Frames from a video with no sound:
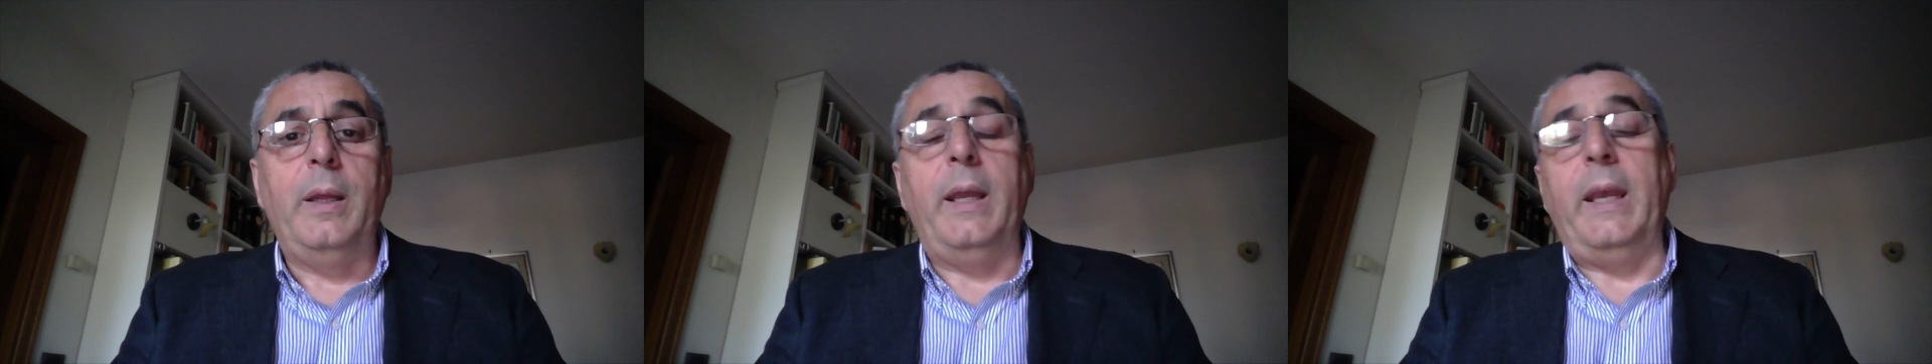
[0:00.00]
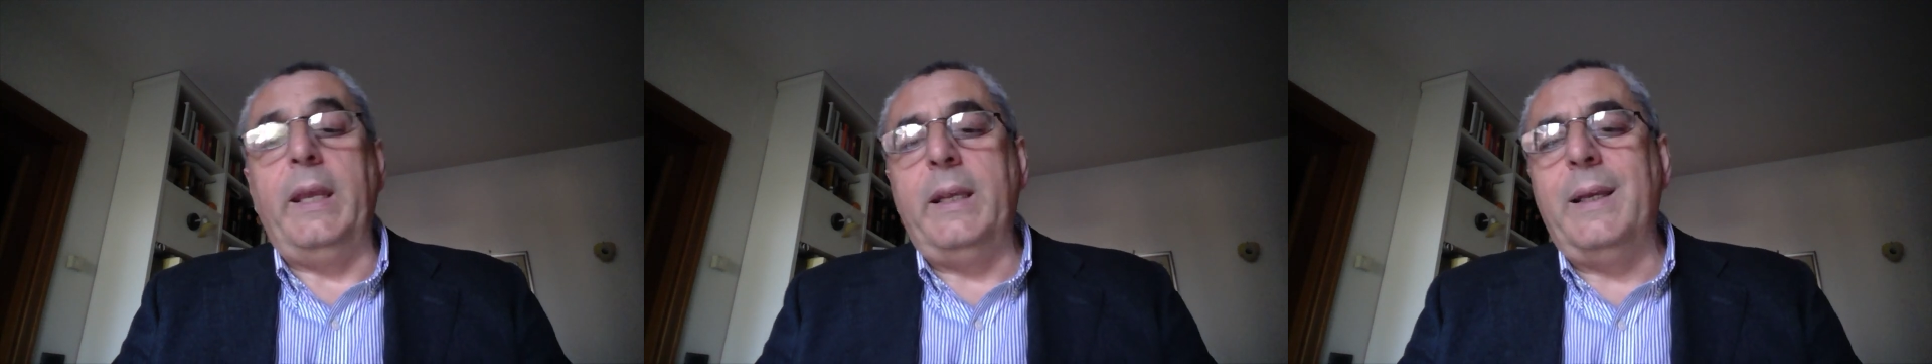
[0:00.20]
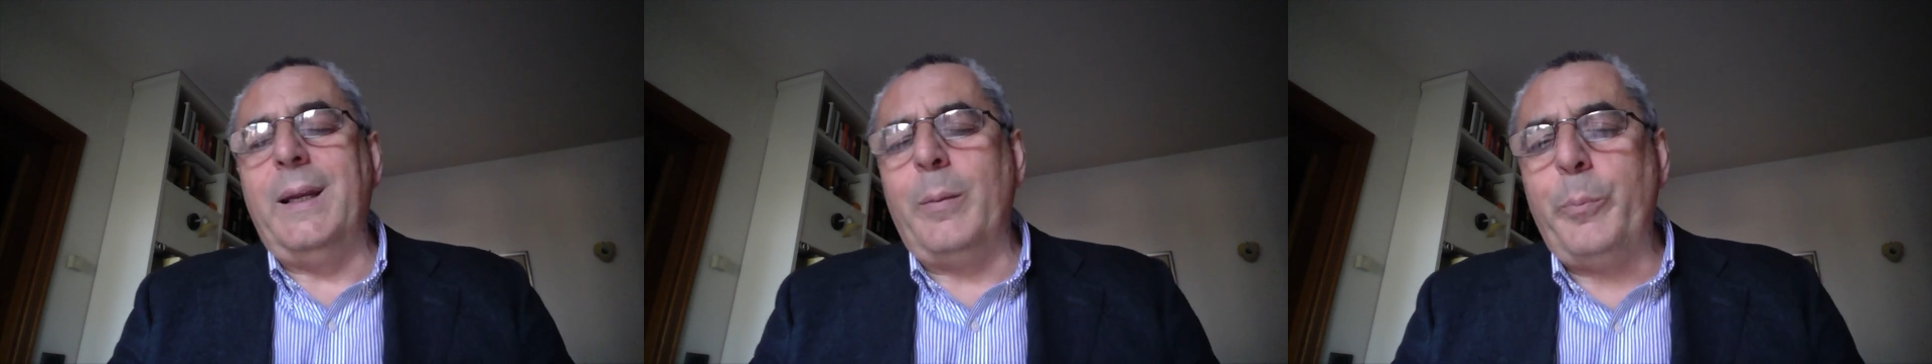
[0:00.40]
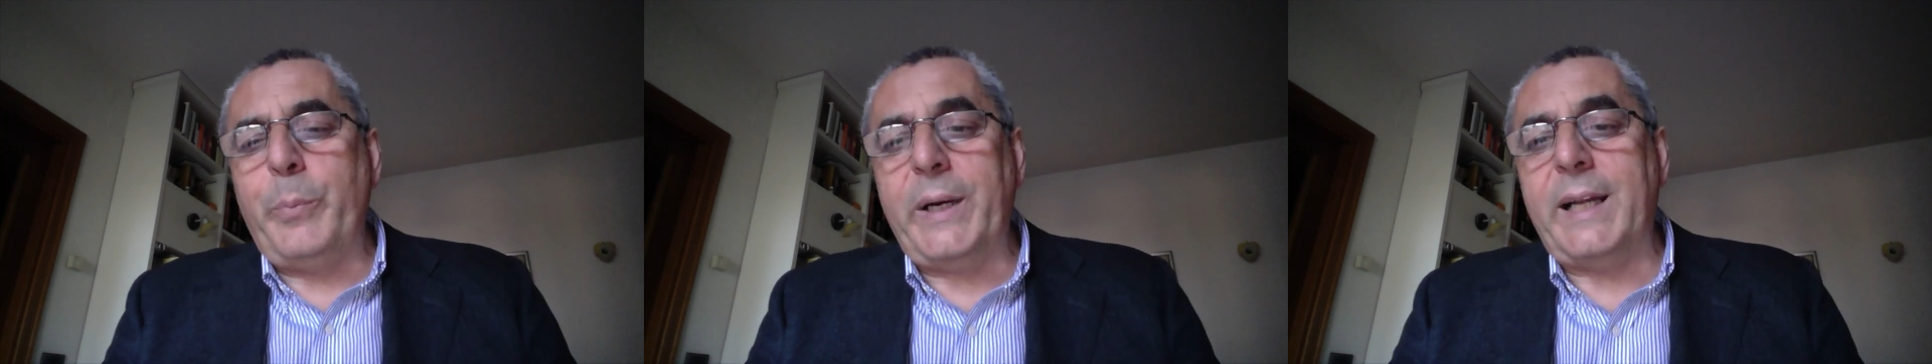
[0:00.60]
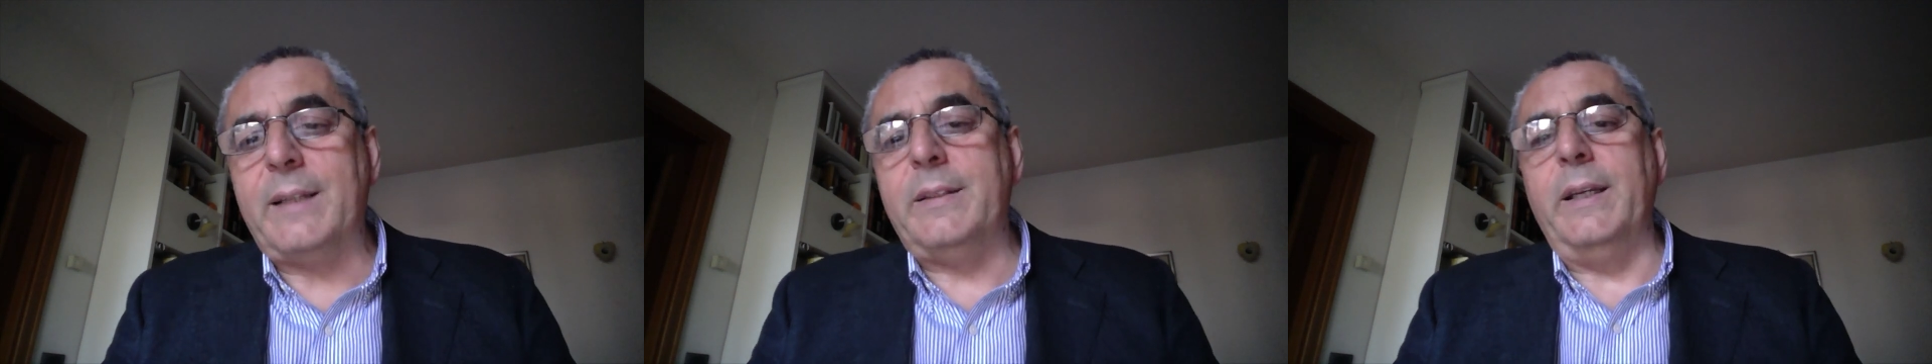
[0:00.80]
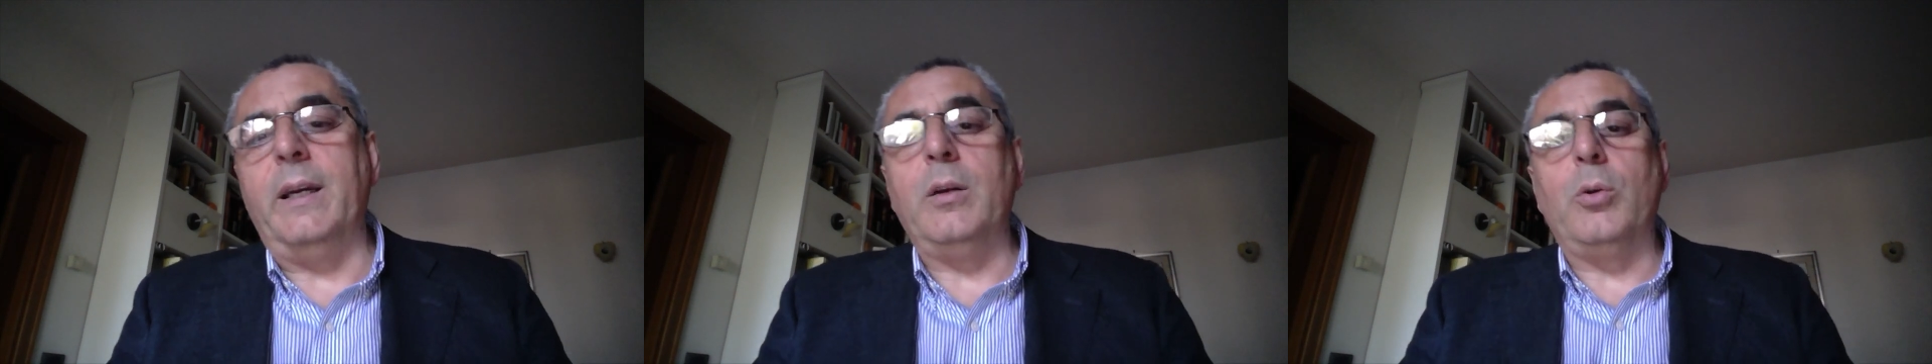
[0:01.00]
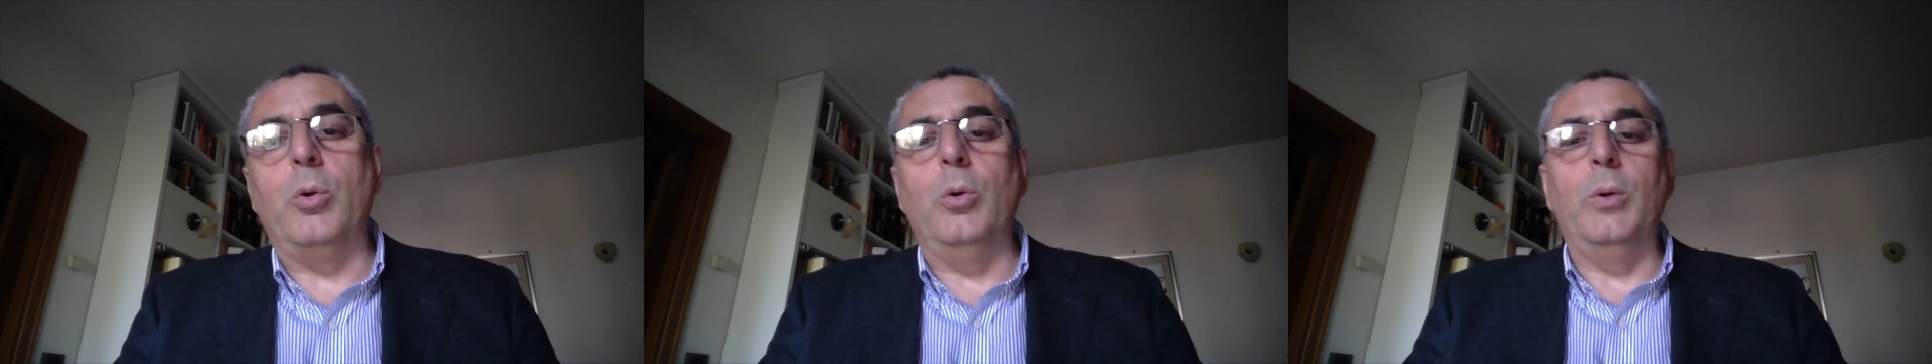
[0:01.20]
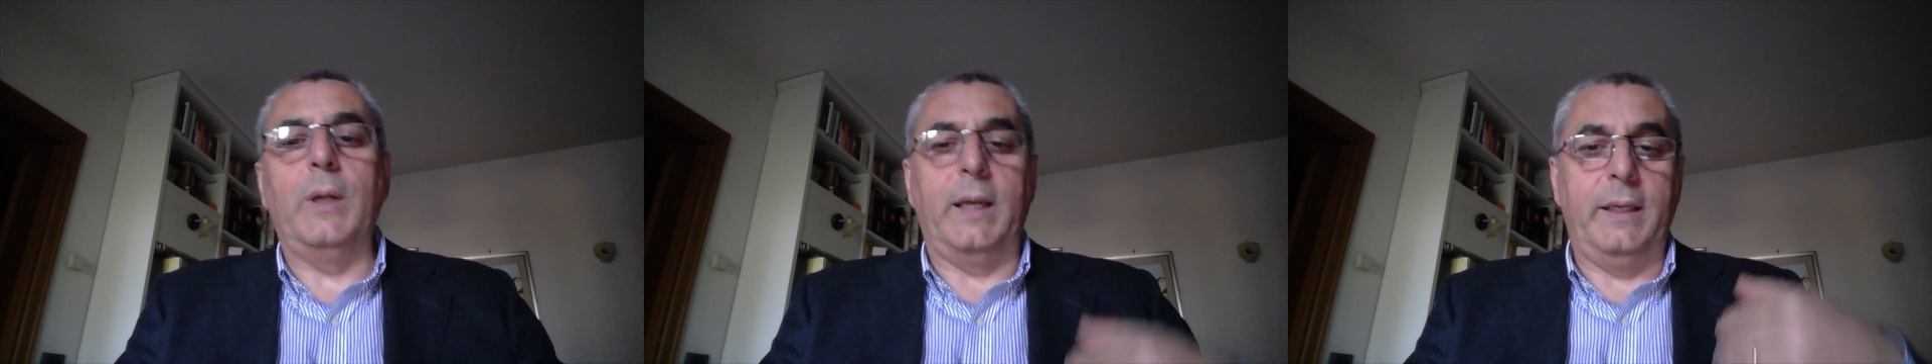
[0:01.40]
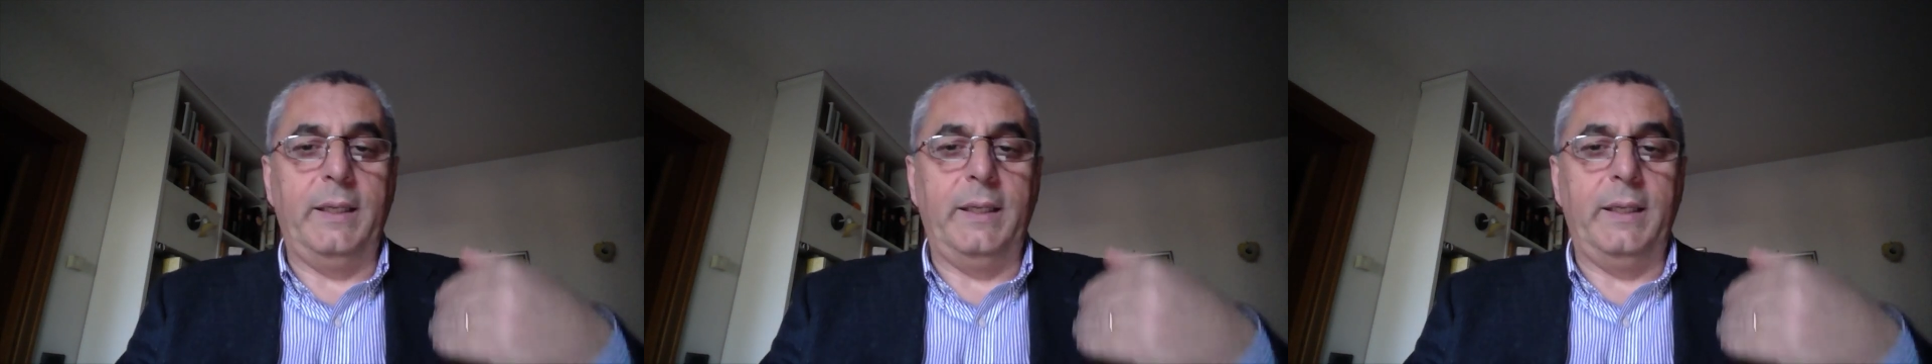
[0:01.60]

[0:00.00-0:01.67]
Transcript: e in gran parte ancora